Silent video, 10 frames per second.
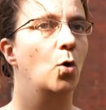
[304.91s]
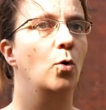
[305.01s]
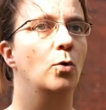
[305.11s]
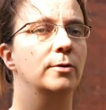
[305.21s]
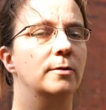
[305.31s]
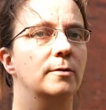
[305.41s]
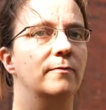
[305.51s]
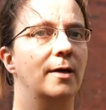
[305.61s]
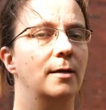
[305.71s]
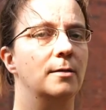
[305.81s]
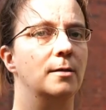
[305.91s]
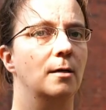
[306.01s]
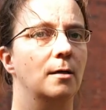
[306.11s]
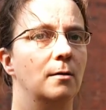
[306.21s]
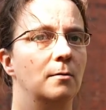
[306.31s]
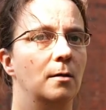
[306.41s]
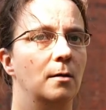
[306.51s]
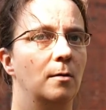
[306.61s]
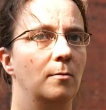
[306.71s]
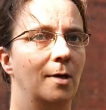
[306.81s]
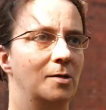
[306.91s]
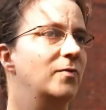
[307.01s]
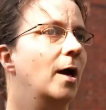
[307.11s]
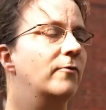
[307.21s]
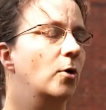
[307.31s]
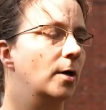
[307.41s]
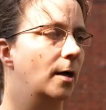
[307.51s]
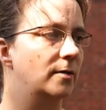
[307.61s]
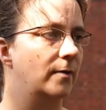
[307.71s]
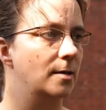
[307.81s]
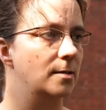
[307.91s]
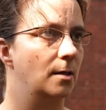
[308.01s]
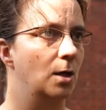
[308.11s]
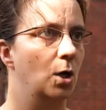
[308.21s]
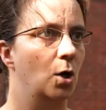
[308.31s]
und welche, ähm, also wie erfolgreich war sie.